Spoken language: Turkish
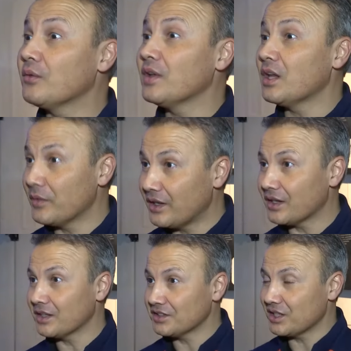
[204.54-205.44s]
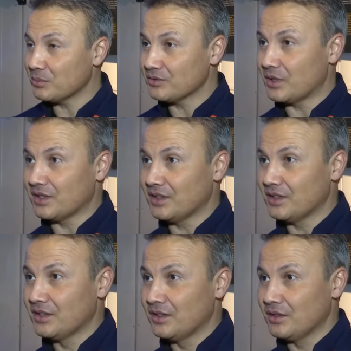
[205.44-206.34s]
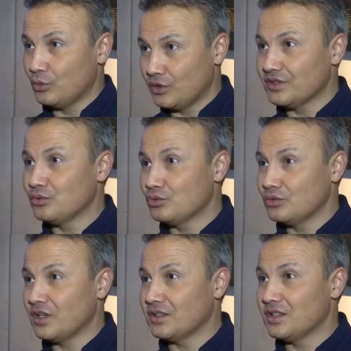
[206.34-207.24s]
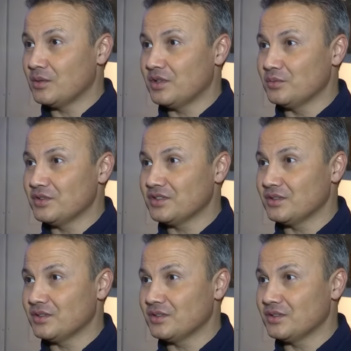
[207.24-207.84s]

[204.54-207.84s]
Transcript: alamayan arkadaşlarımız vardı. Ülkesinin üstünden kat edemediğimiz